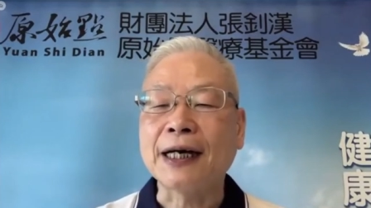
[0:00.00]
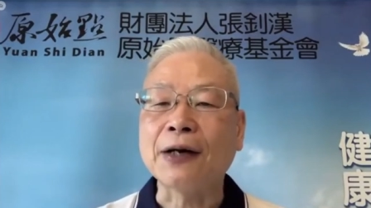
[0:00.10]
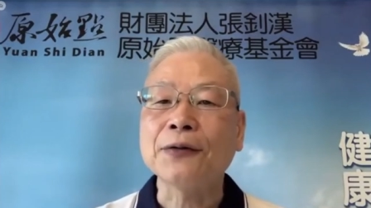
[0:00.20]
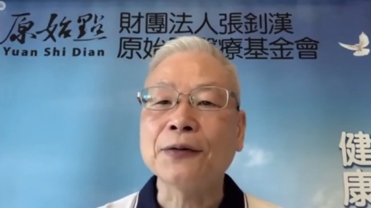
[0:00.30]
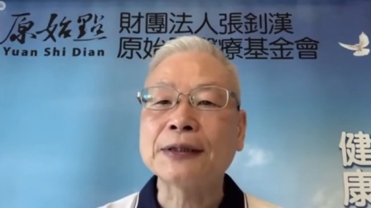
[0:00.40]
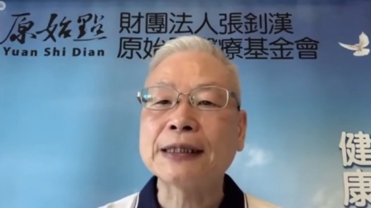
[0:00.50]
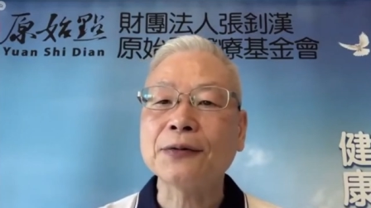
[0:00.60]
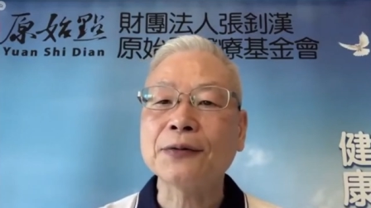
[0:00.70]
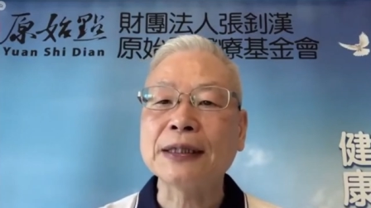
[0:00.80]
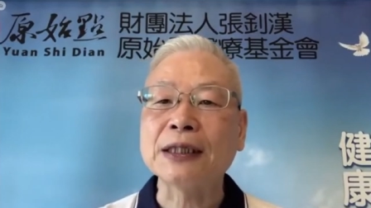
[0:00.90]
好，我这
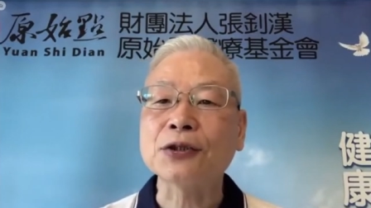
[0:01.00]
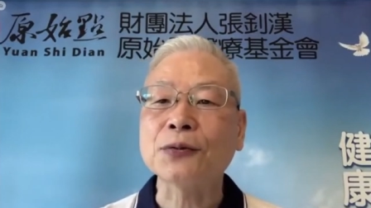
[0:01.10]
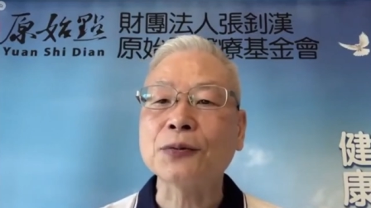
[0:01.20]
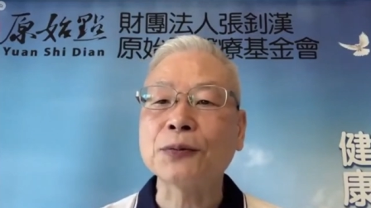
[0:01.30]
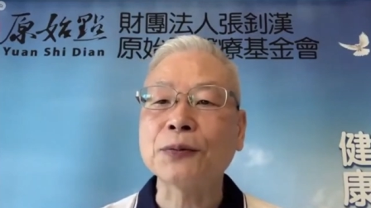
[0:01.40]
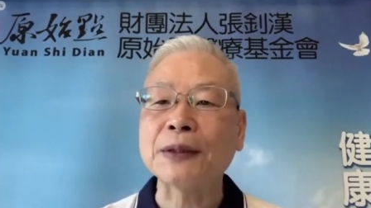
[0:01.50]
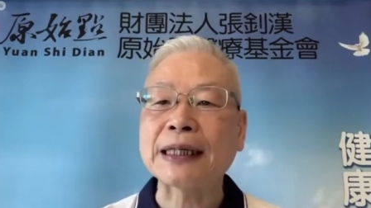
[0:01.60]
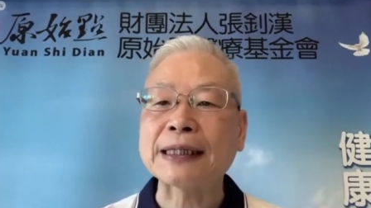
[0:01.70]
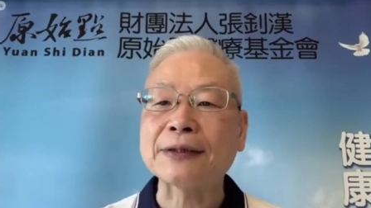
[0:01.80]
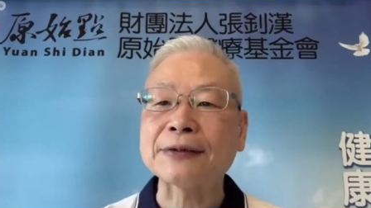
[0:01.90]
个问题就回答
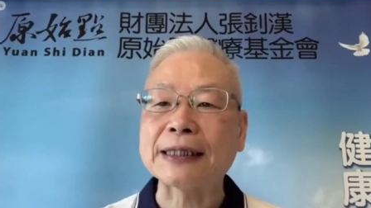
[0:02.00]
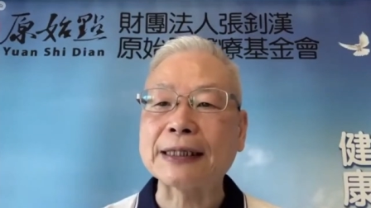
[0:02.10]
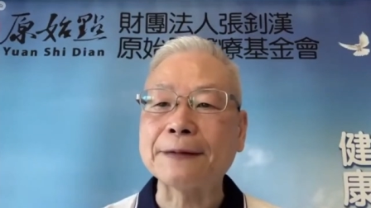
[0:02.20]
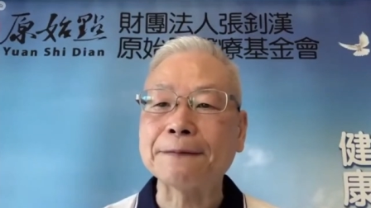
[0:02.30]
到这里。